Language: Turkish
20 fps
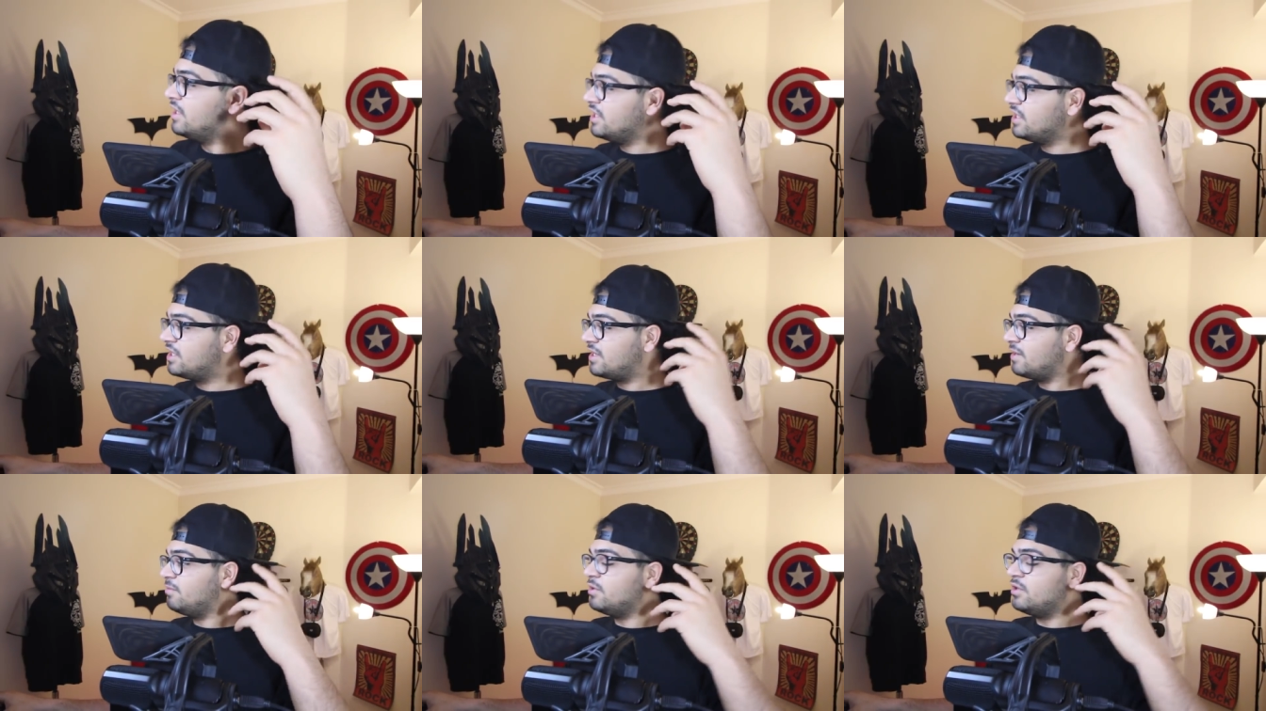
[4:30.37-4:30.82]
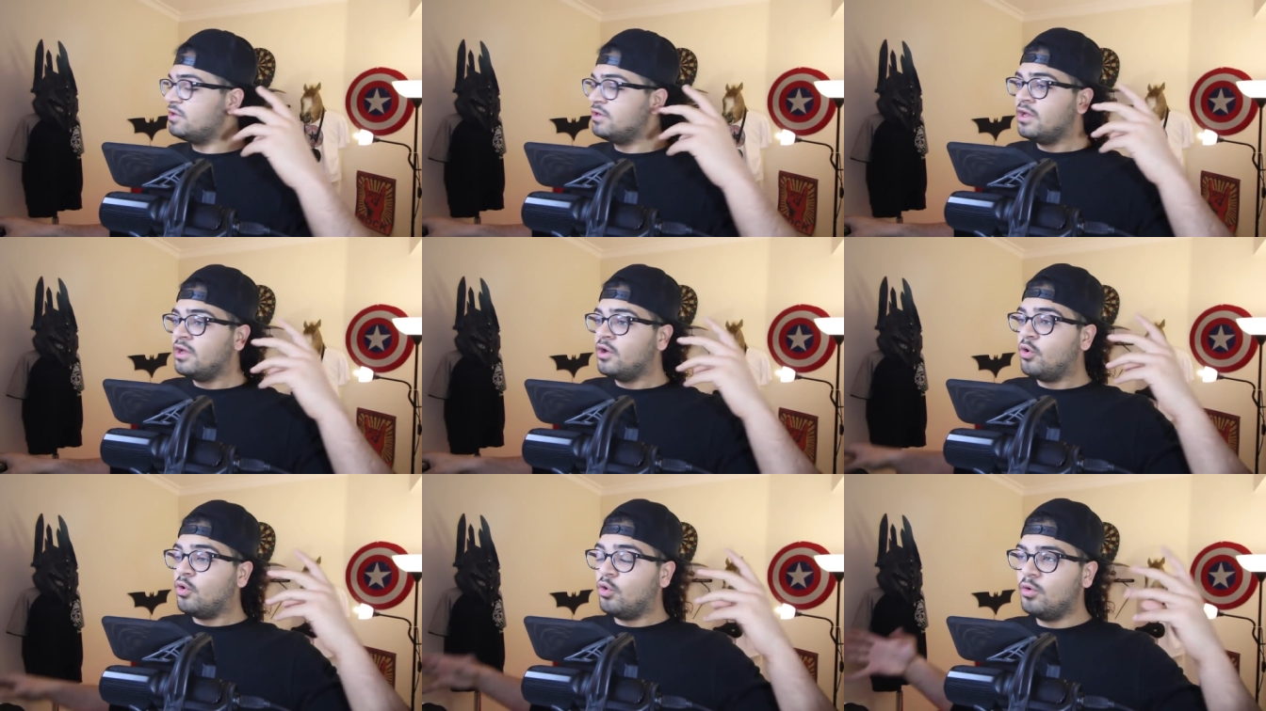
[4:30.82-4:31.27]

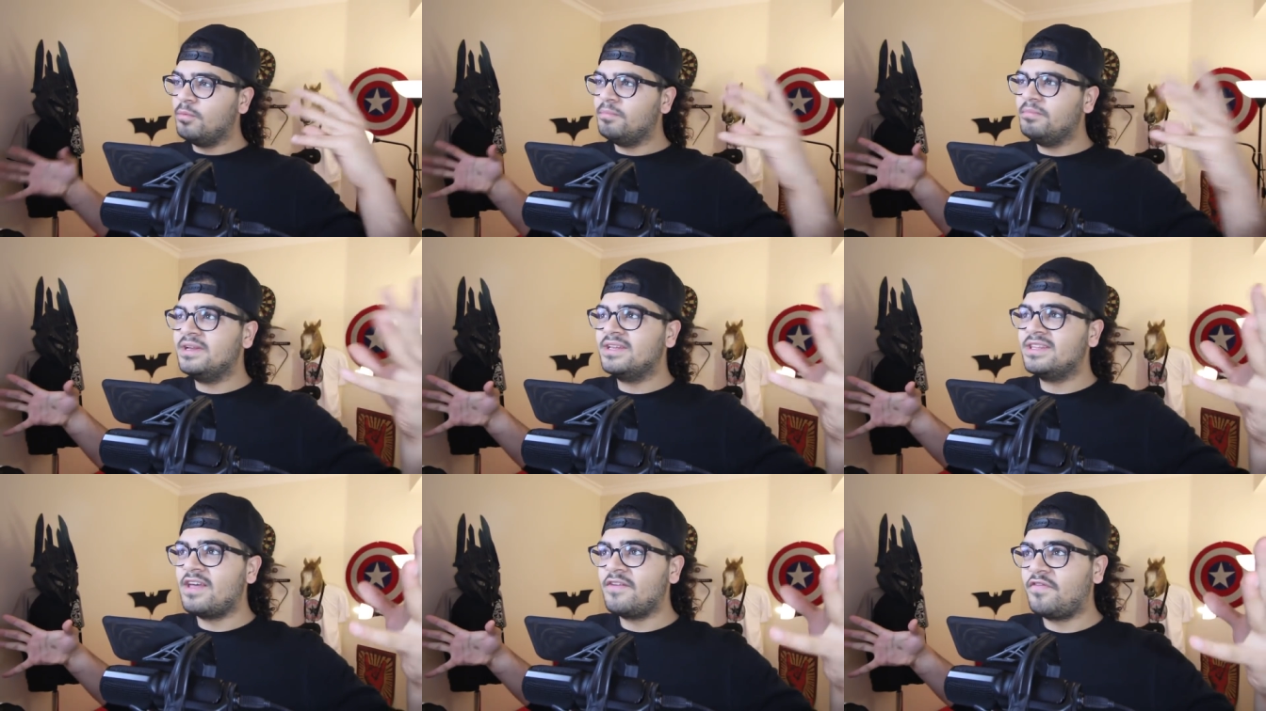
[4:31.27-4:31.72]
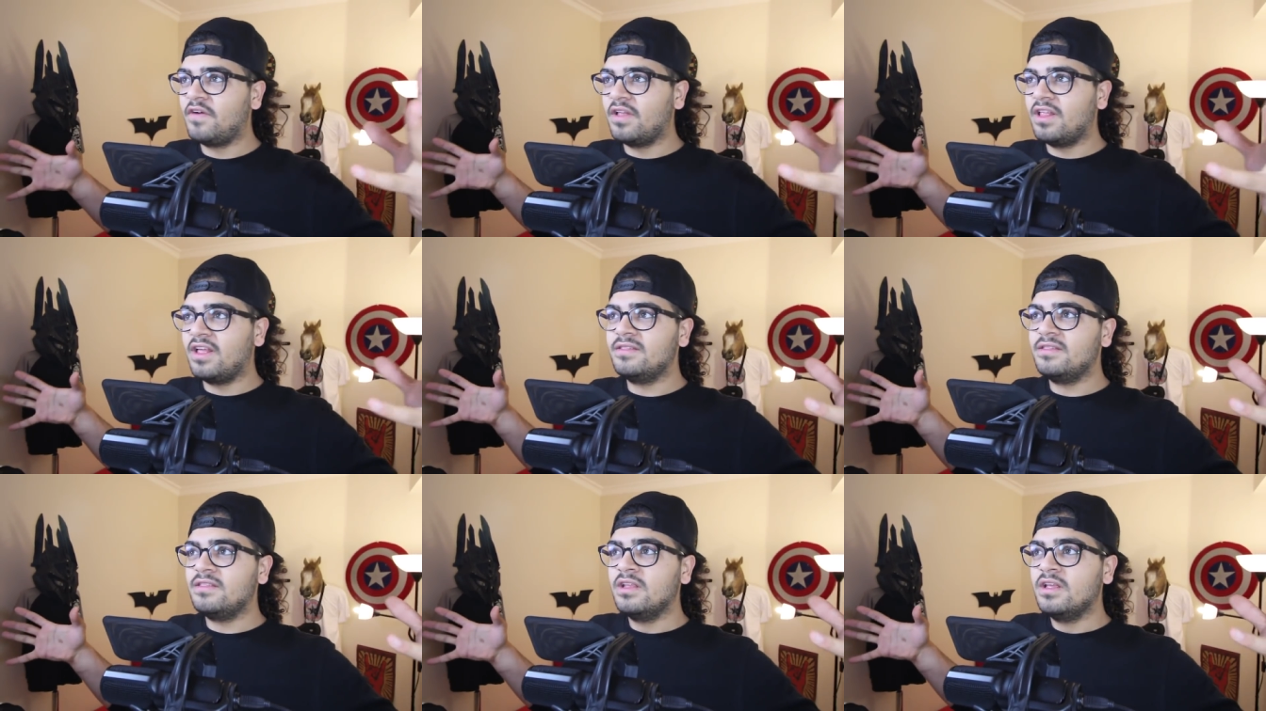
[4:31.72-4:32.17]
2011'de
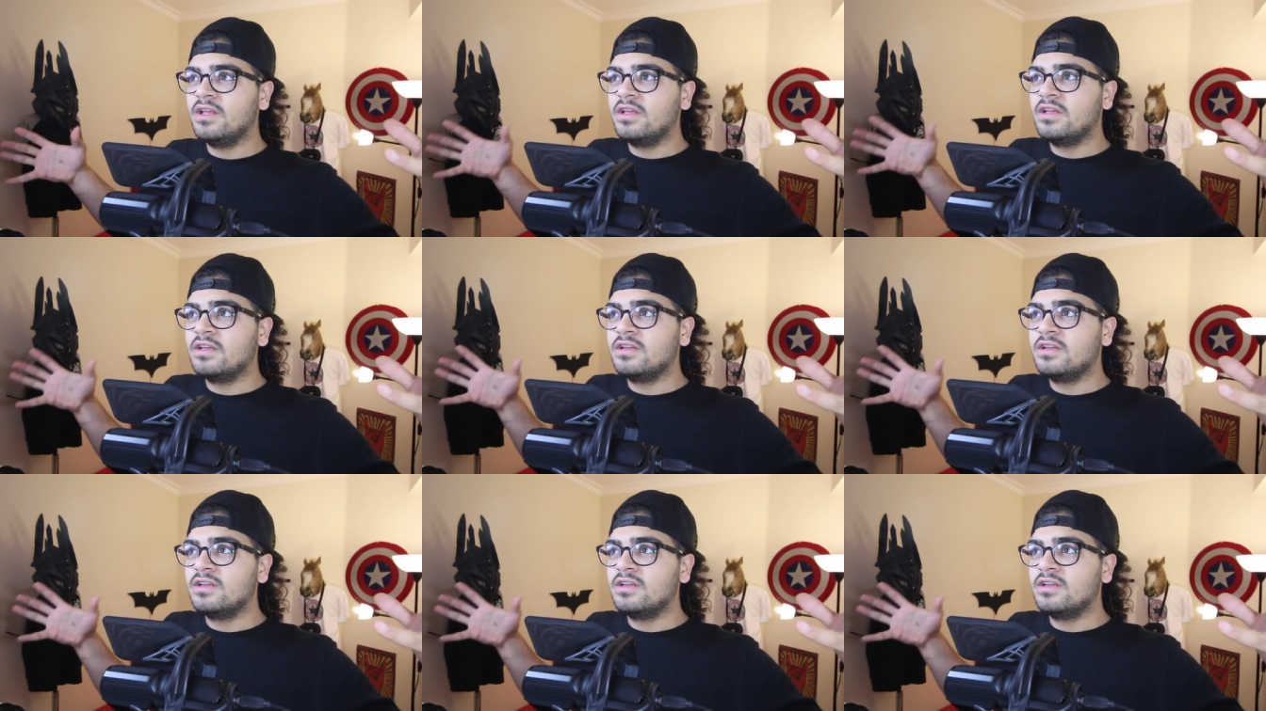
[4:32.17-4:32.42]
falan